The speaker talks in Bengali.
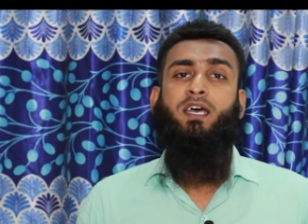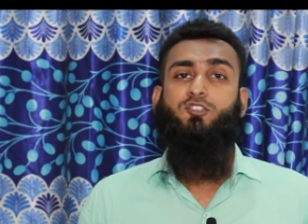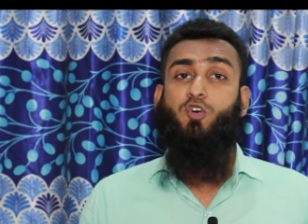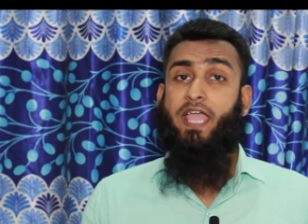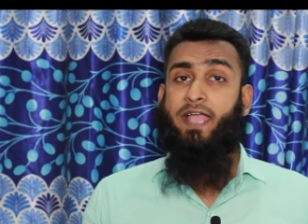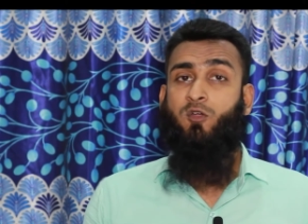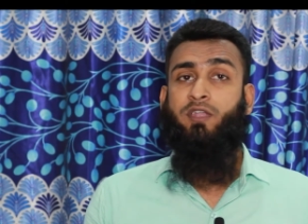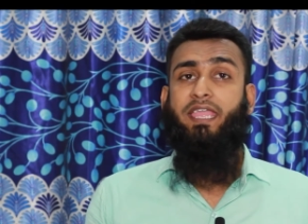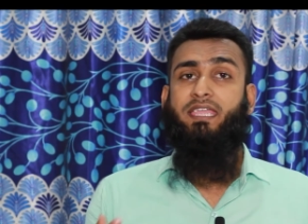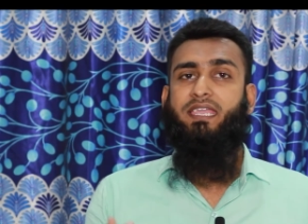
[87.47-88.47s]
তো এখন
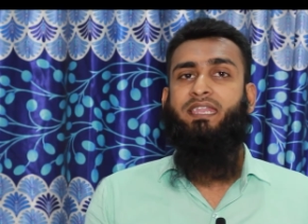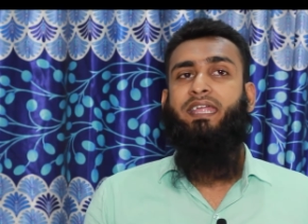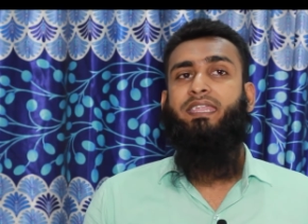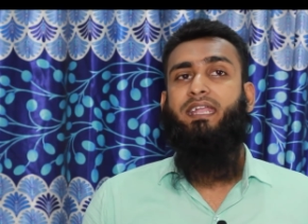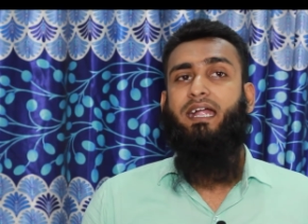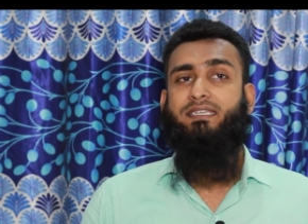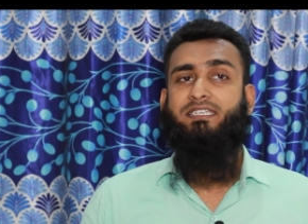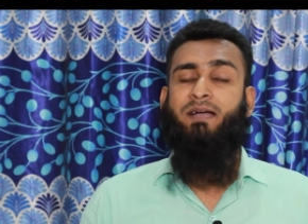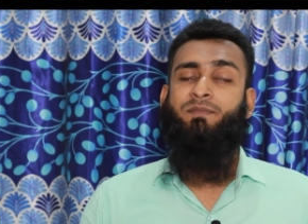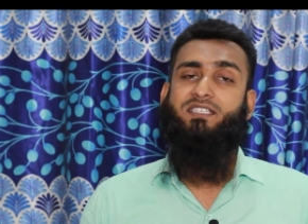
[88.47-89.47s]
এই এনআইডি
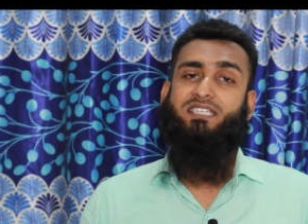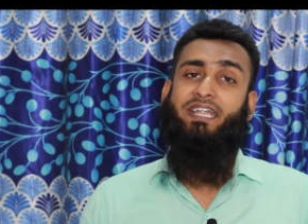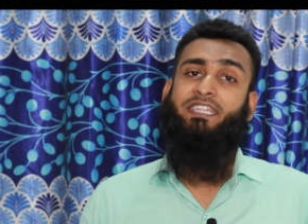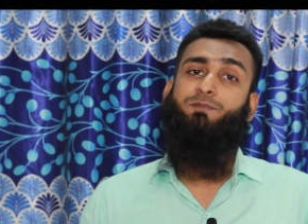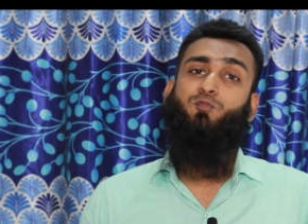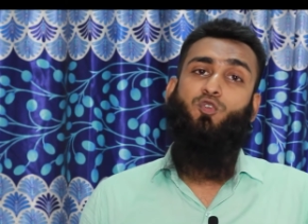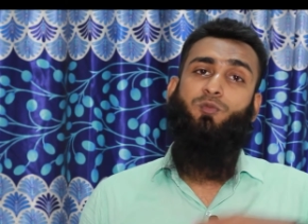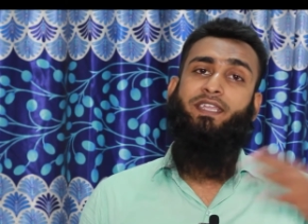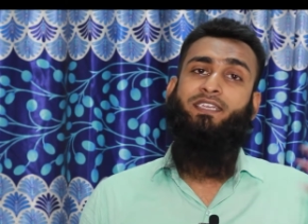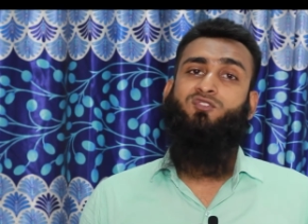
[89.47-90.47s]
কার্ডটি আমরা জানি
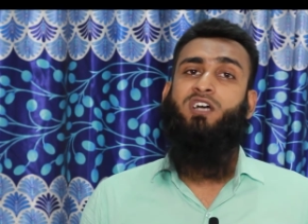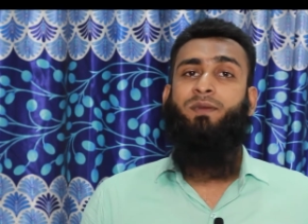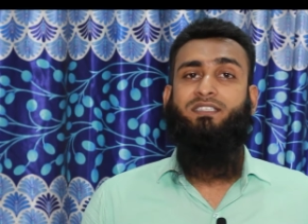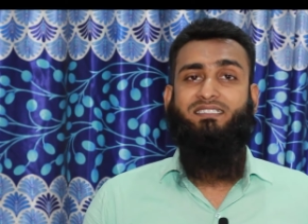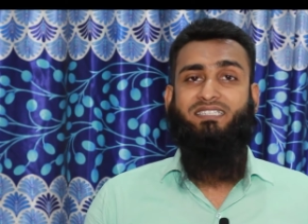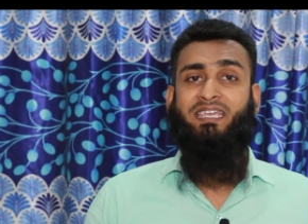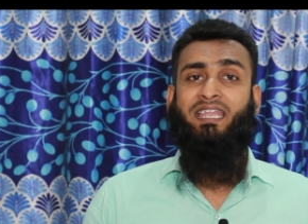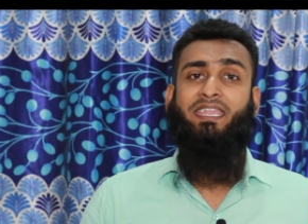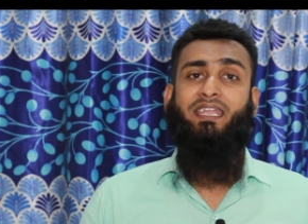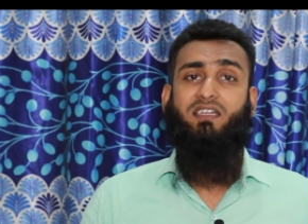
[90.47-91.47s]
পূর্বে কিন্তু আমাদের যে
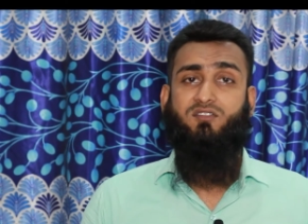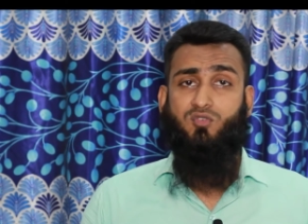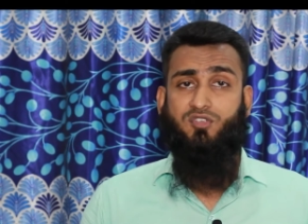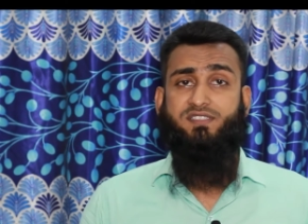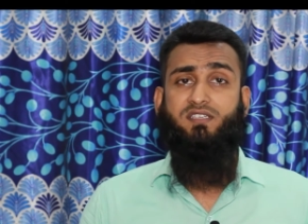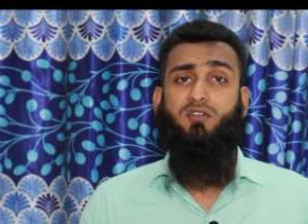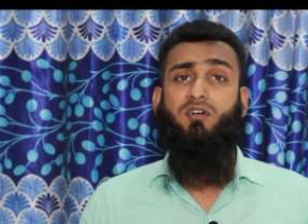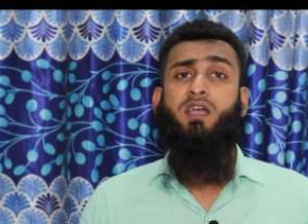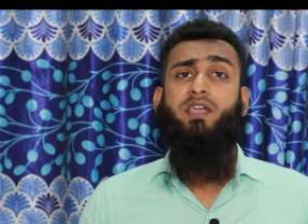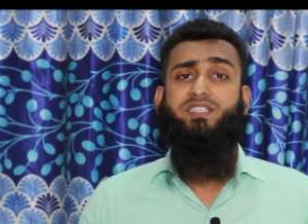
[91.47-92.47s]
এনআইডি কার্ডগুলো ছিল
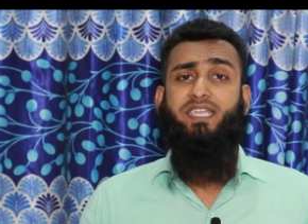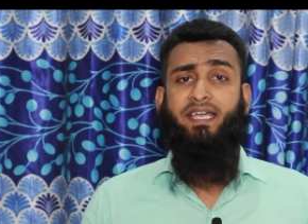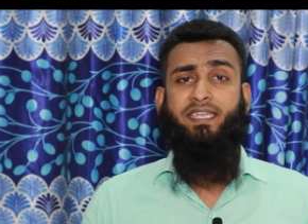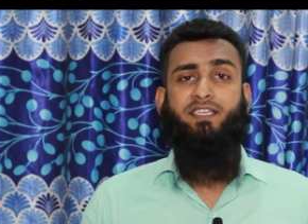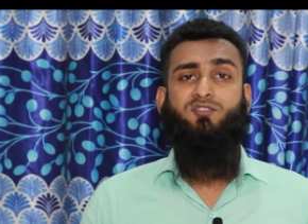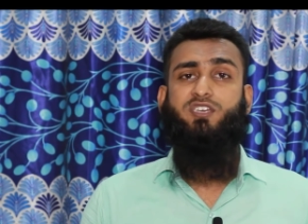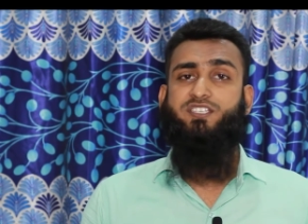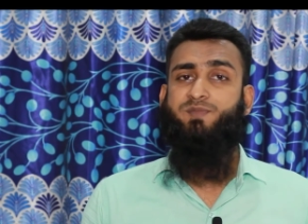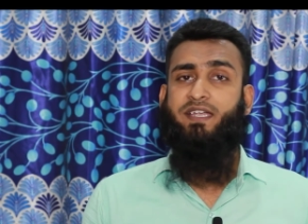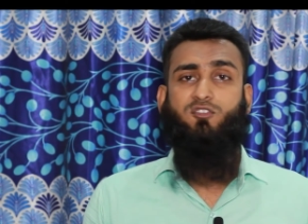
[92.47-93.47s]
সেখানে কিন্তু
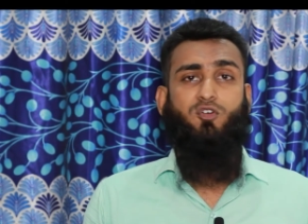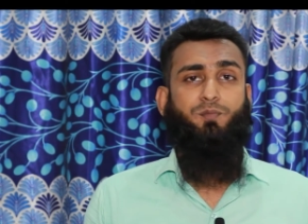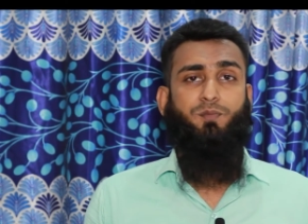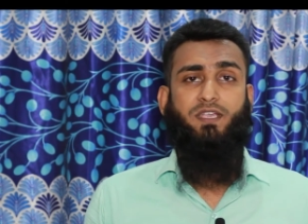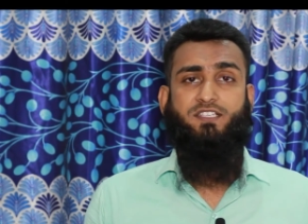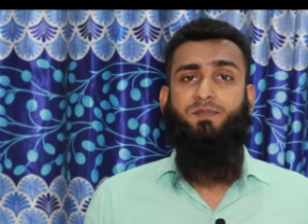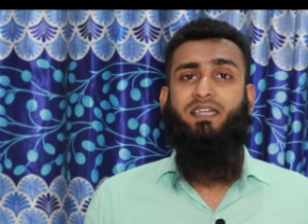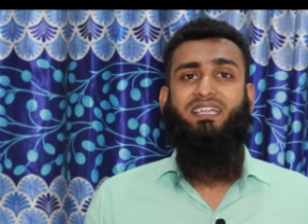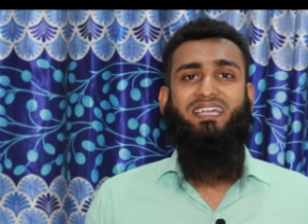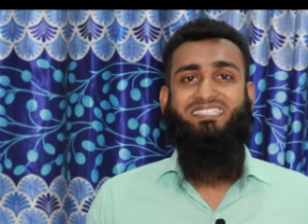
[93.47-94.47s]
স্মার্ট
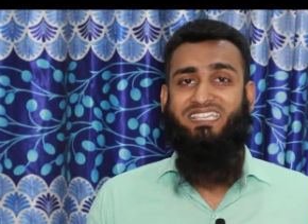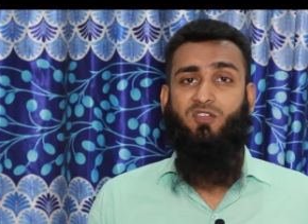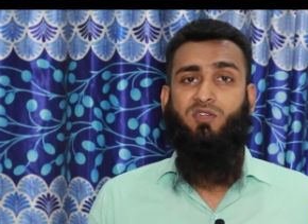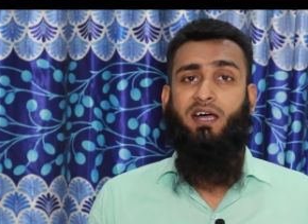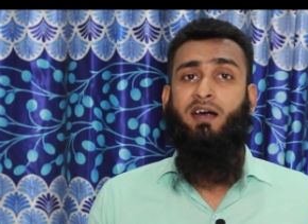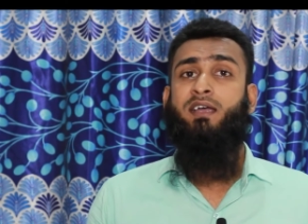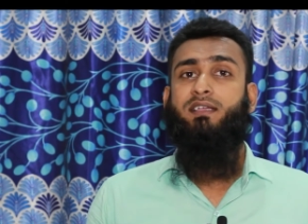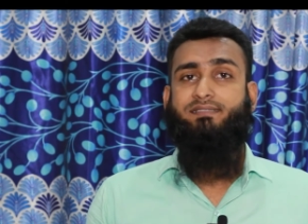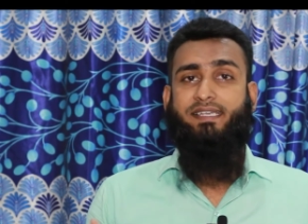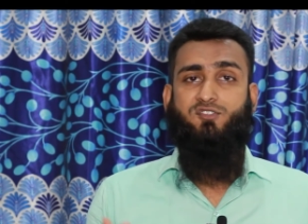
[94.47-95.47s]
স্মার্ট কার্ড ছিল না
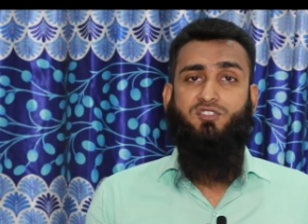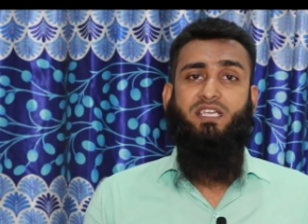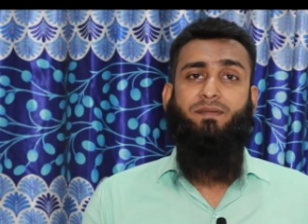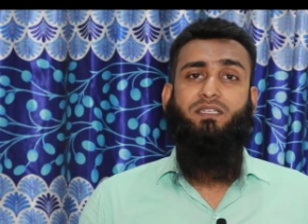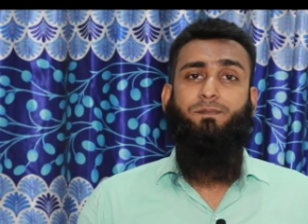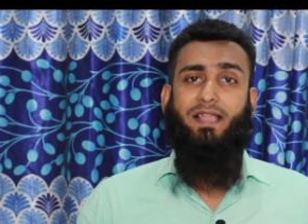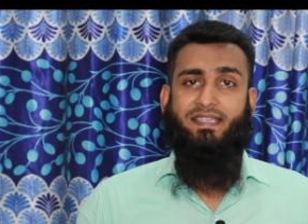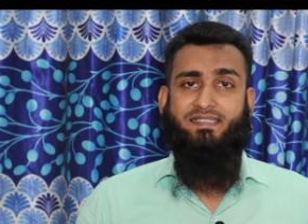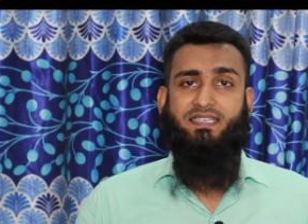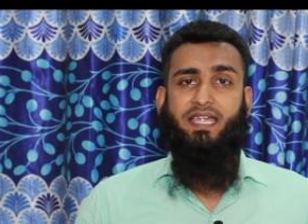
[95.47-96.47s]
জাস্ট হচ্ছে আমাদের
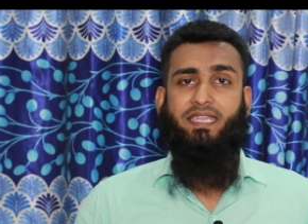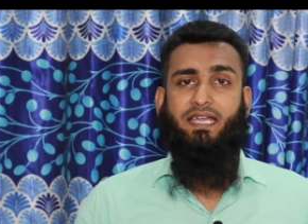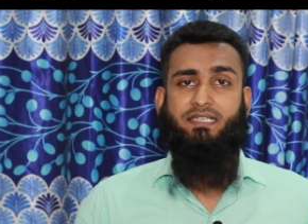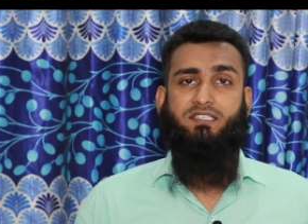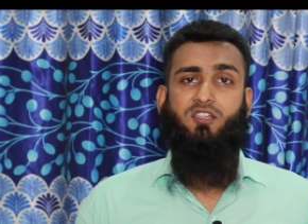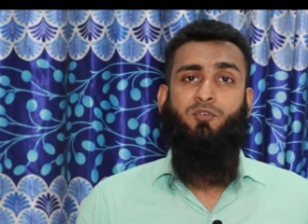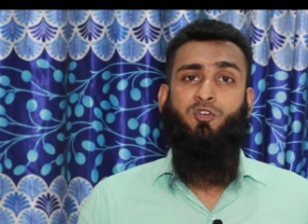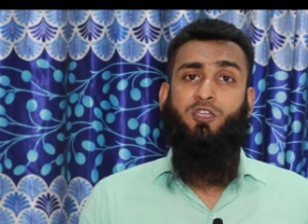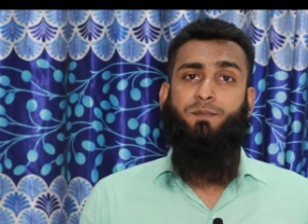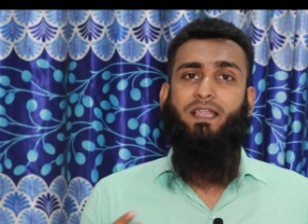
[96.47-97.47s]
প্লাস্টিক আইডি কার্ড ছিল এবং
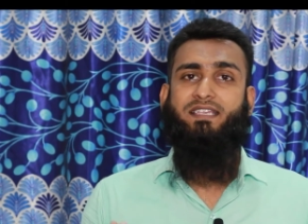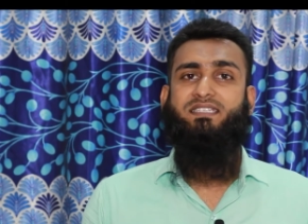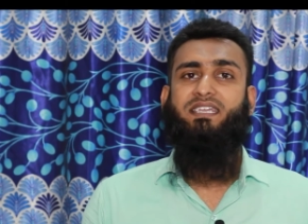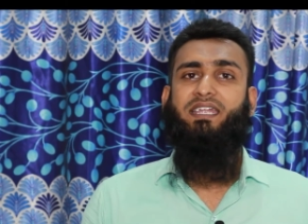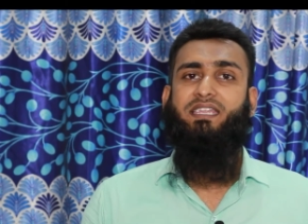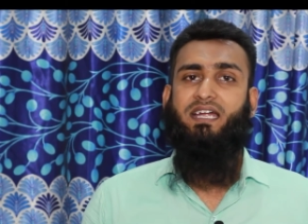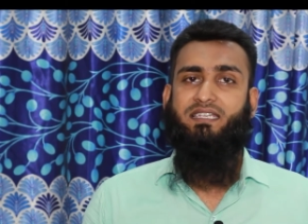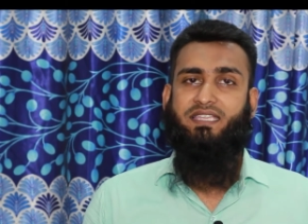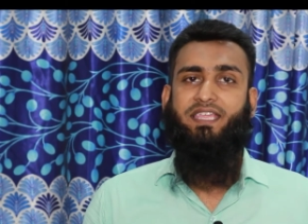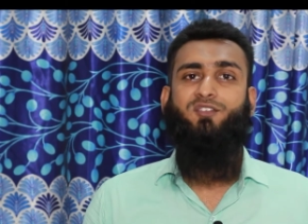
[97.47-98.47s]
ওই প্লাস্টিক আইডি
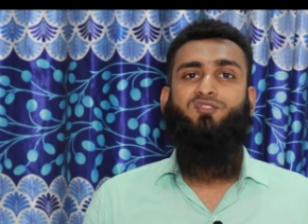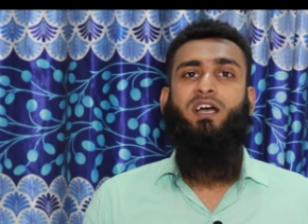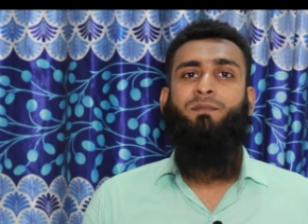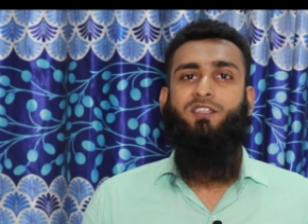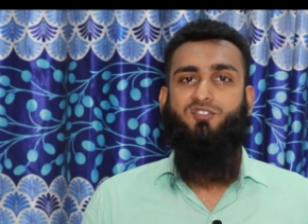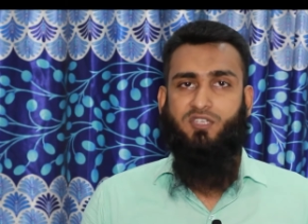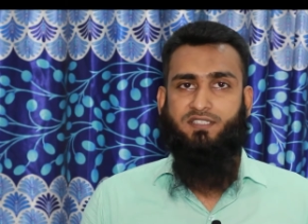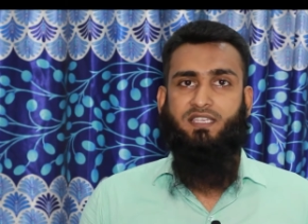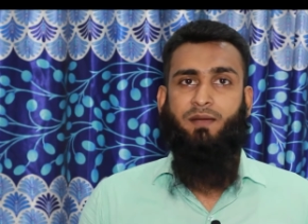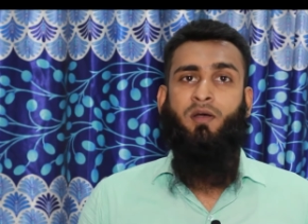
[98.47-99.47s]
কার্ড দিয়ে কিন্তু আমরা
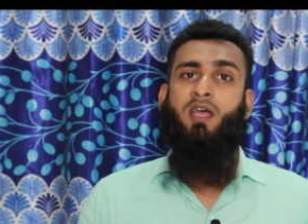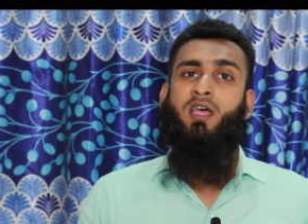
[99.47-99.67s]
চলেছিলাম